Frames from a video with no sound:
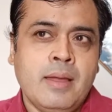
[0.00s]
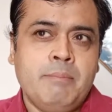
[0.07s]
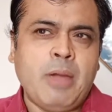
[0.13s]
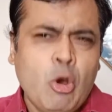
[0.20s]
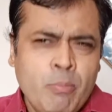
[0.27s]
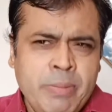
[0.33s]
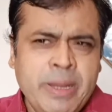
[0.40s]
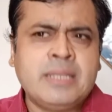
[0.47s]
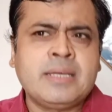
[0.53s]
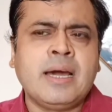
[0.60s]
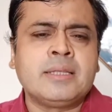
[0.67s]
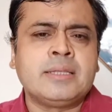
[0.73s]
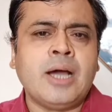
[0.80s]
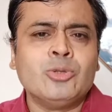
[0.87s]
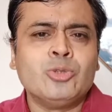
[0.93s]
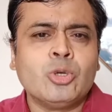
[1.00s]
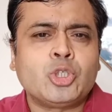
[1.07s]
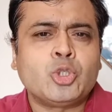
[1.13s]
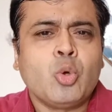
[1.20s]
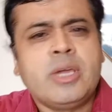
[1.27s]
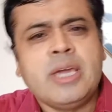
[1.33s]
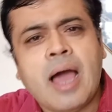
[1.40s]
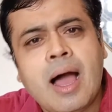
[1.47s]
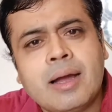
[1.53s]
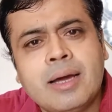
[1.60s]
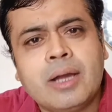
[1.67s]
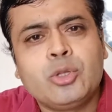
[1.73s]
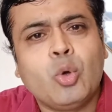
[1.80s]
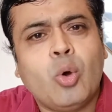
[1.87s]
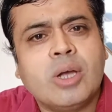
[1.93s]
मैं उम्मीद करता हूं दोस्तों कि
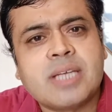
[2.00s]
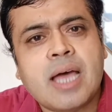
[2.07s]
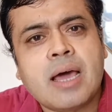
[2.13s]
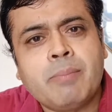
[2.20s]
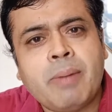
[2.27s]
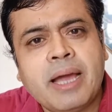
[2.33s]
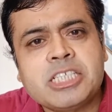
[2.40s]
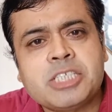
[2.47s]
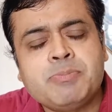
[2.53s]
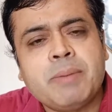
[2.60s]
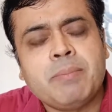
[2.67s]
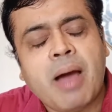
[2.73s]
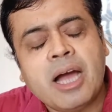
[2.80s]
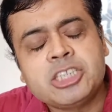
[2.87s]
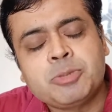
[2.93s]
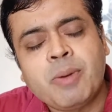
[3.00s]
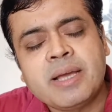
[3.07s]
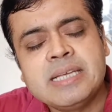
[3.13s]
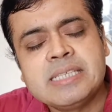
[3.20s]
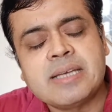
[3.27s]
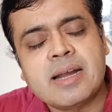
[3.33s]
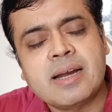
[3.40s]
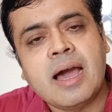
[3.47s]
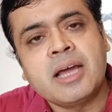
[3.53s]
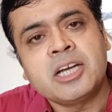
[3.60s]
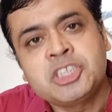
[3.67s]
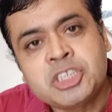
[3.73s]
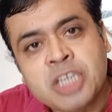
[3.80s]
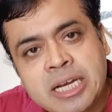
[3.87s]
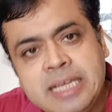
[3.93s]
अगर 2022 में भाजपा की
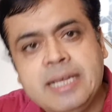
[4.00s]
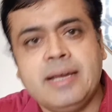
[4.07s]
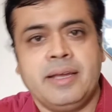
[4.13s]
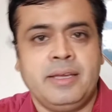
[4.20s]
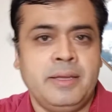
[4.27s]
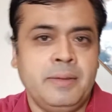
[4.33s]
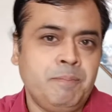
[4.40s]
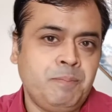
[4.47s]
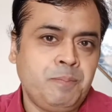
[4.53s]
सरकार चली गई